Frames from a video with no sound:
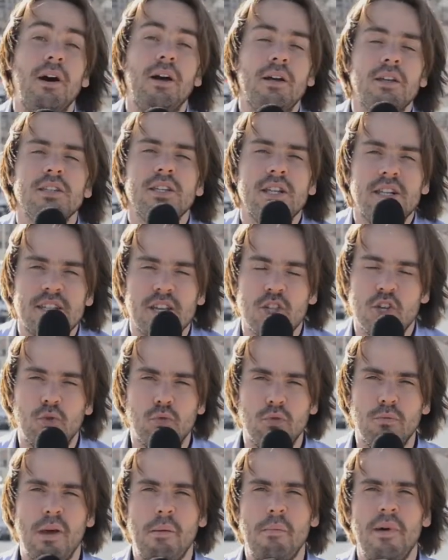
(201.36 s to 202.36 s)
Hein. Il s'agit
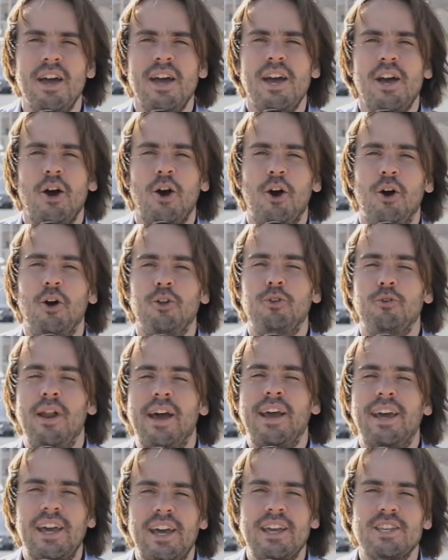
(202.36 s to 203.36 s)
tout de même euh, de
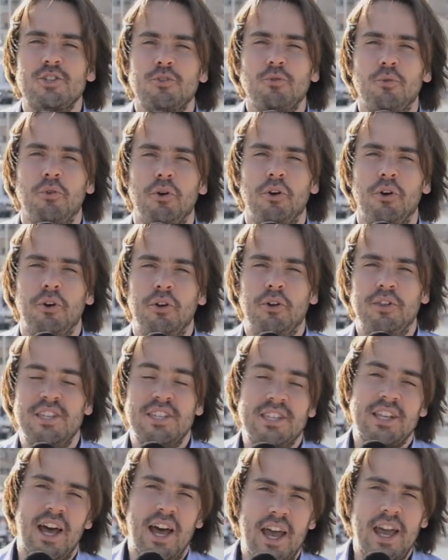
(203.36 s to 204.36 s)
la création euh,
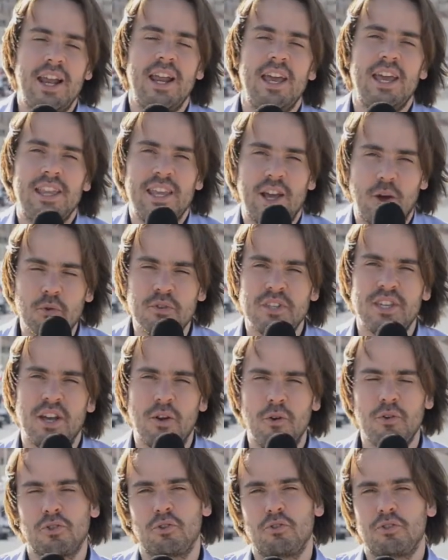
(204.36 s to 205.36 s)
d'Israël et des
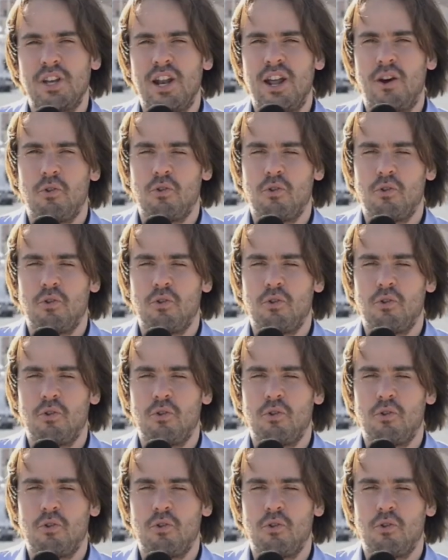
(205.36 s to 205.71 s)
conséquences que cela a